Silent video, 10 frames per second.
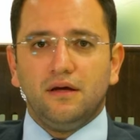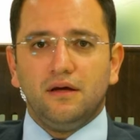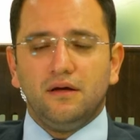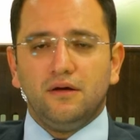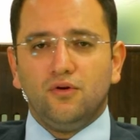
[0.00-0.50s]

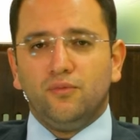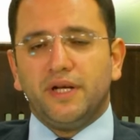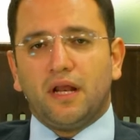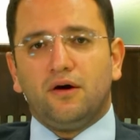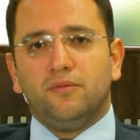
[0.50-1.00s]
آه، له
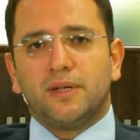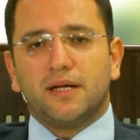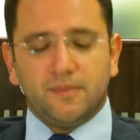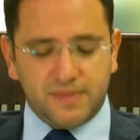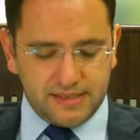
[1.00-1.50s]
من العمر
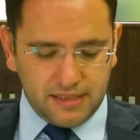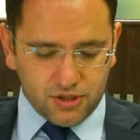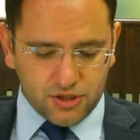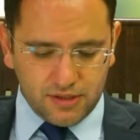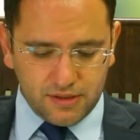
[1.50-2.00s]

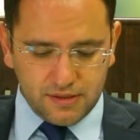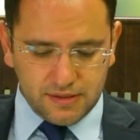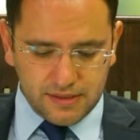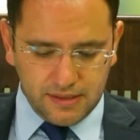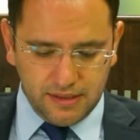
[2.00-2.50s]
15
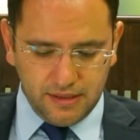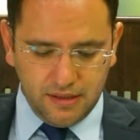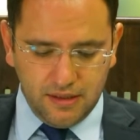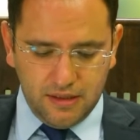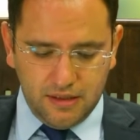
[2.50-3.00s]
سنة
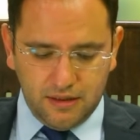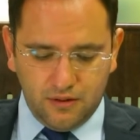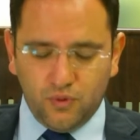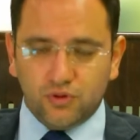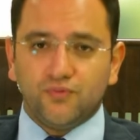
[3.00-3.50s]

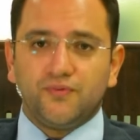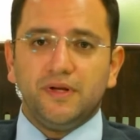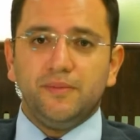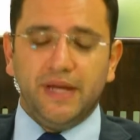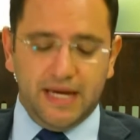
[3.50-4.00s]
آه،
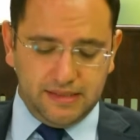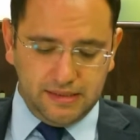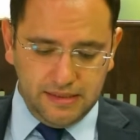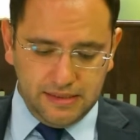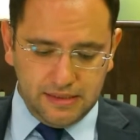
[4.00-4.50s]
ودفن
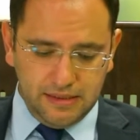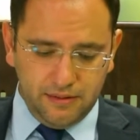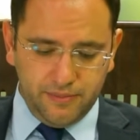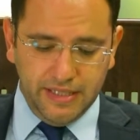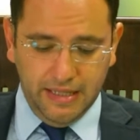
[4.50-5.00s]

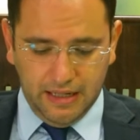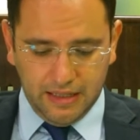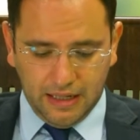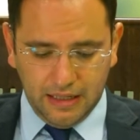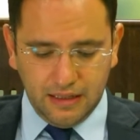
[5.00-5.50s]
بأسيزي
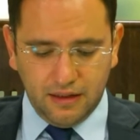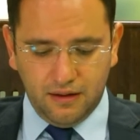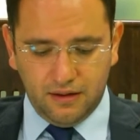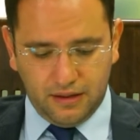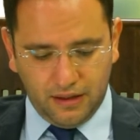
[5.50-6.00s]
بناء على
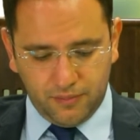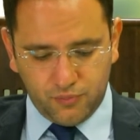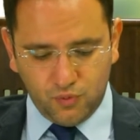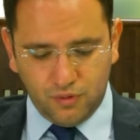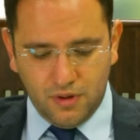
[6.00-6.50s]

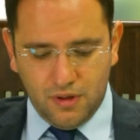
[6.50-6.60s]
رغبته